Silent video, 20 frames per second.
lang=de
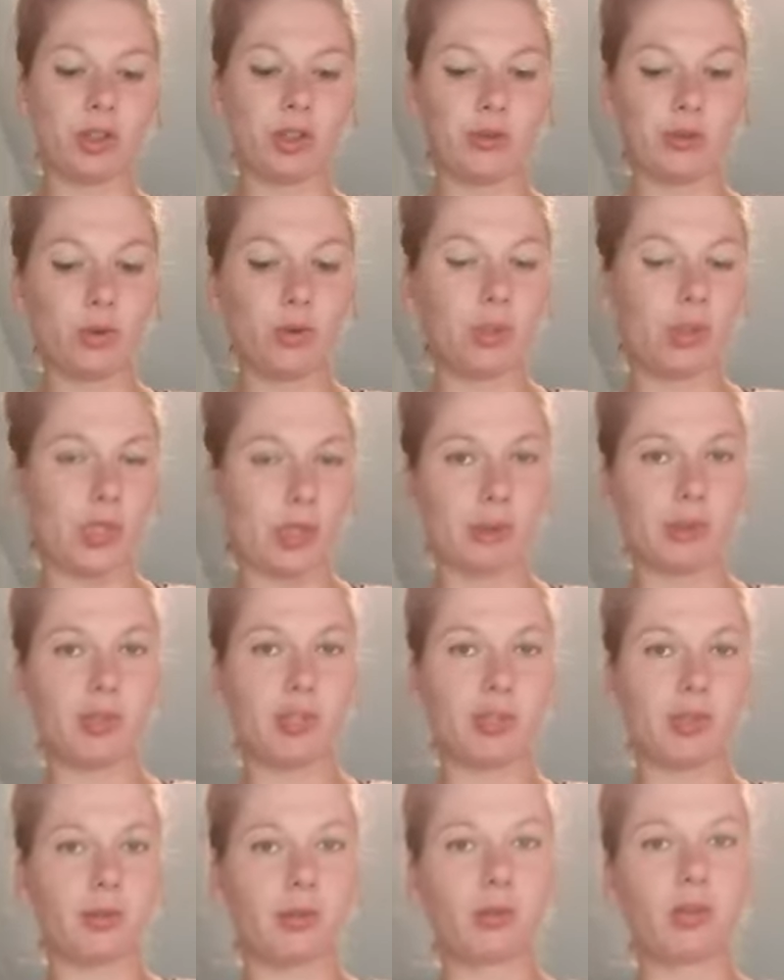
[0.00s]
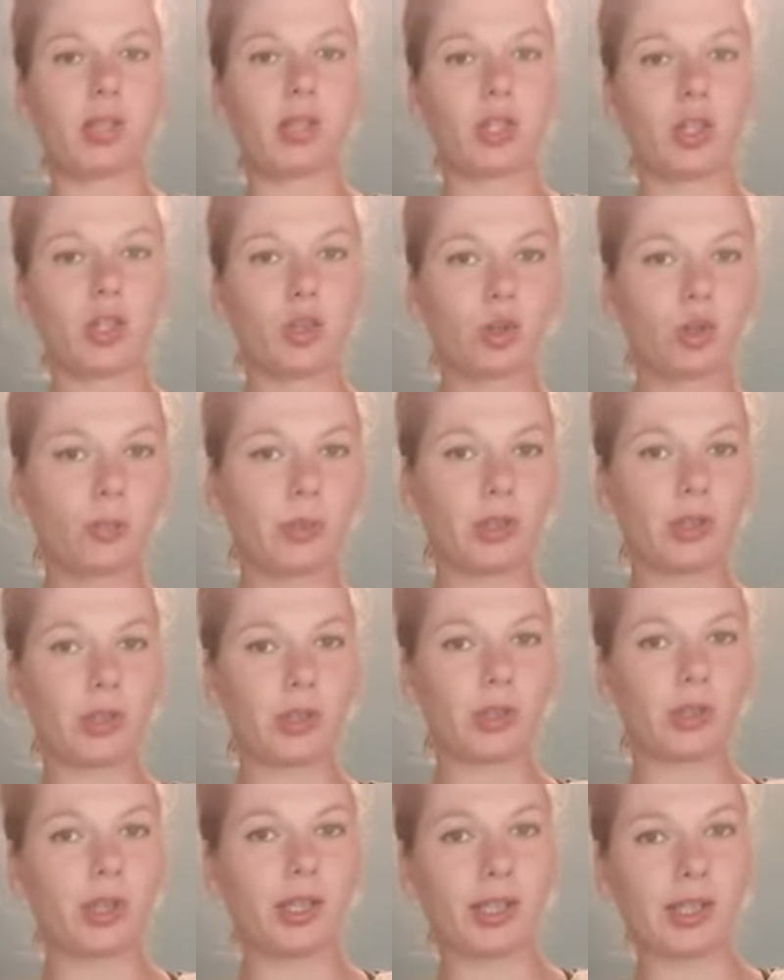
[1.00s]
Die würde ich aber nicht im
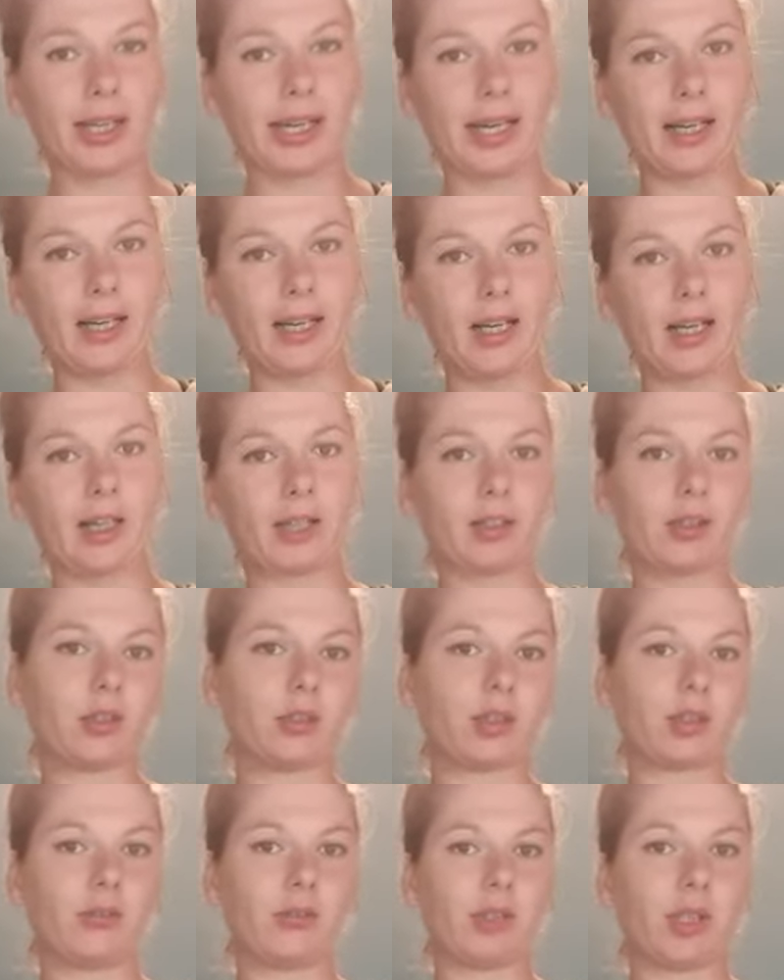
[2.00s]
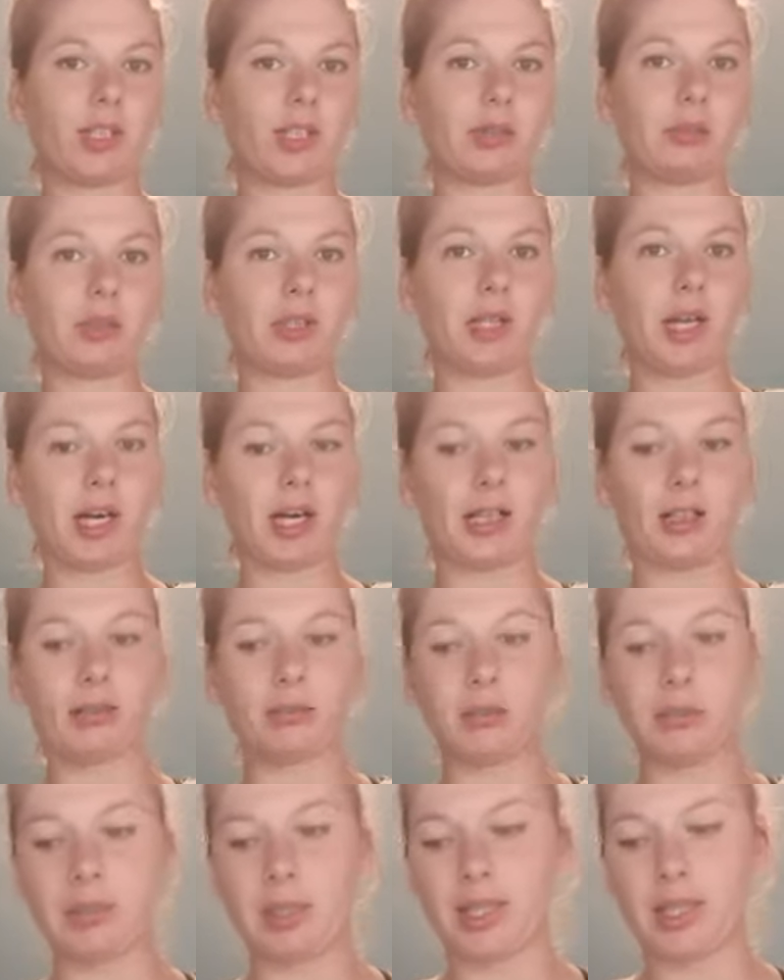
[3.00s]
Supersonic klein hacken, sondern wirklich mit der
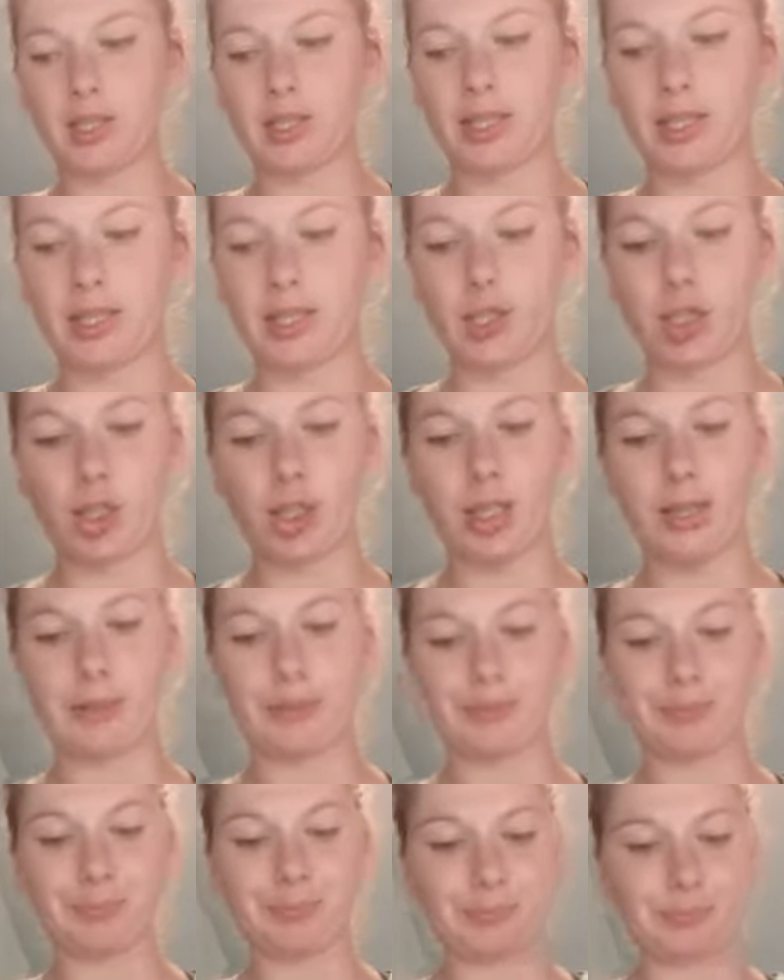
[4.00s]
Hand ein Messer klein schneiden,